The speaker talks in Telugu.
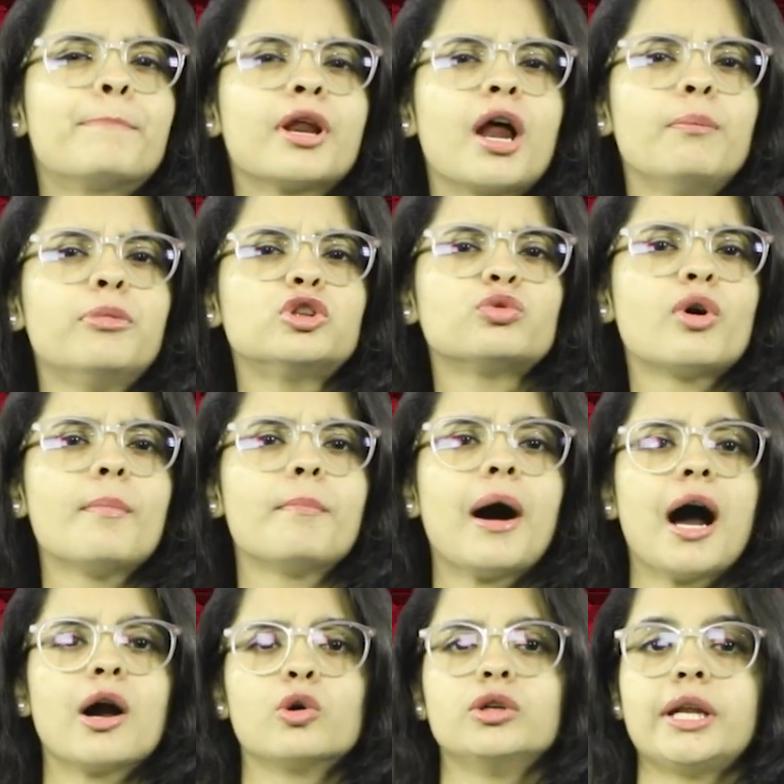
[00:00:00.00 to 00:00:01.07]
ప్రభుత్వం
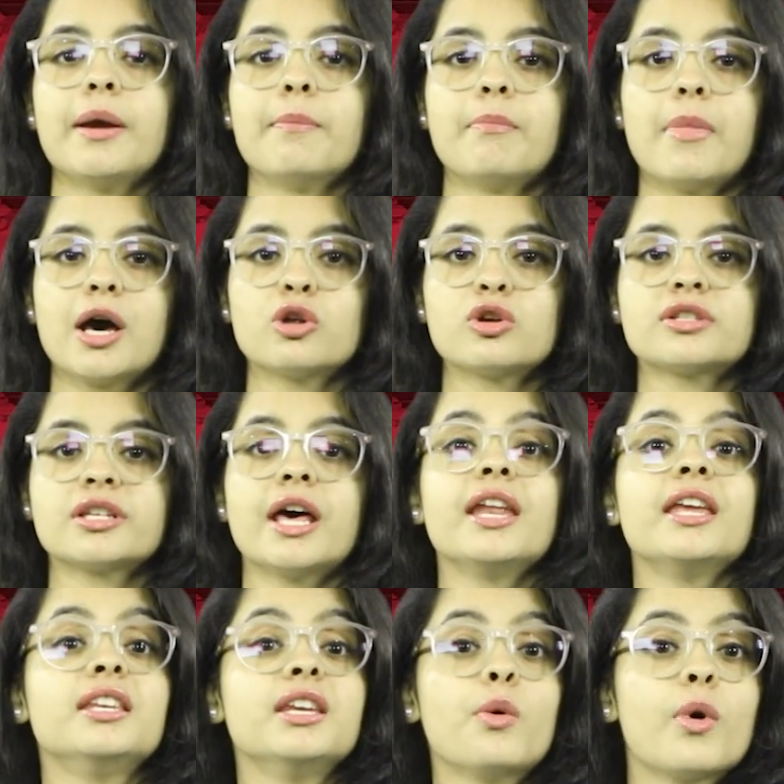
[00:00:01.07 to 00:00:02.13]
బాగుంటే
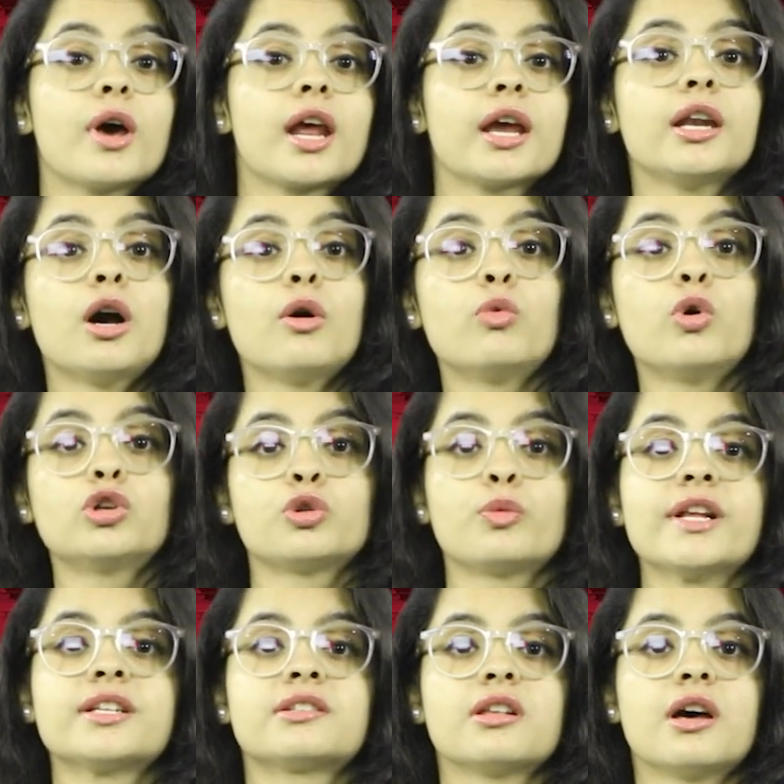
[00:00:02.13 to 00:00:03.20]
మరోసారి ఎవరైనా ఓటు
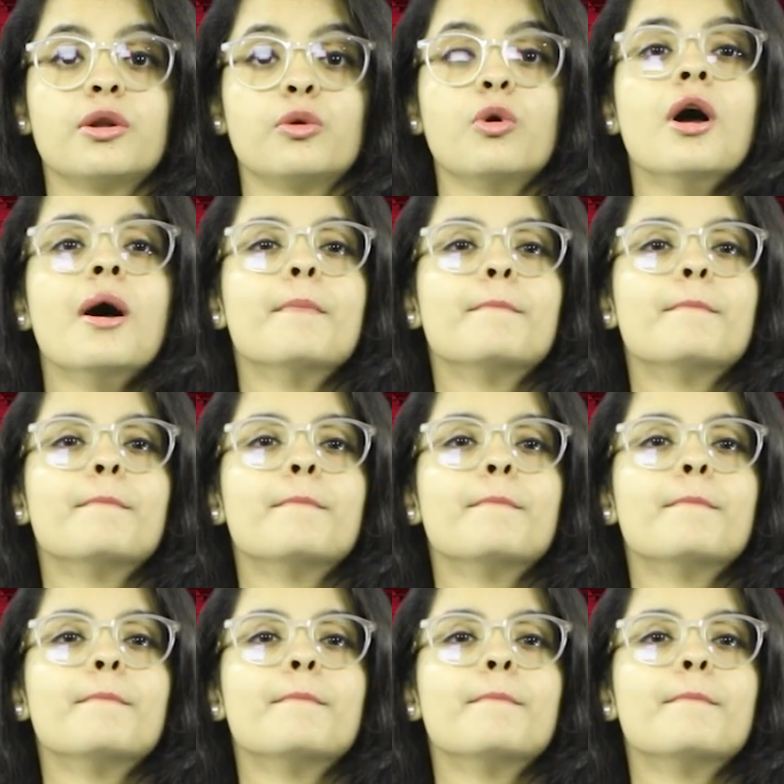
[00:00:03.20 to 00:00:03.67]
వేస్తారు